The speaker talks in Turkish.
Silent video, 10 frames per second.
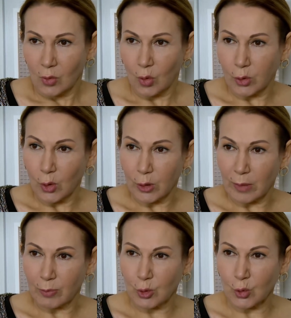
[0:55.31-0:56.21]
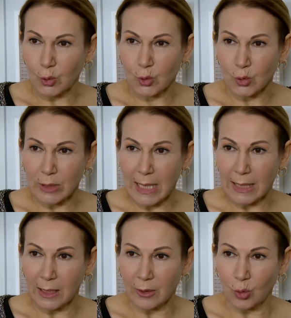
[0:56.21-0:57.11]
Ola ola bu
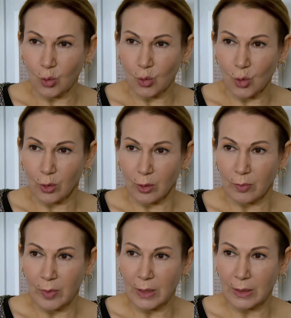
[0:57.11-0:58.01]
çulsuzlarla dünür oldum.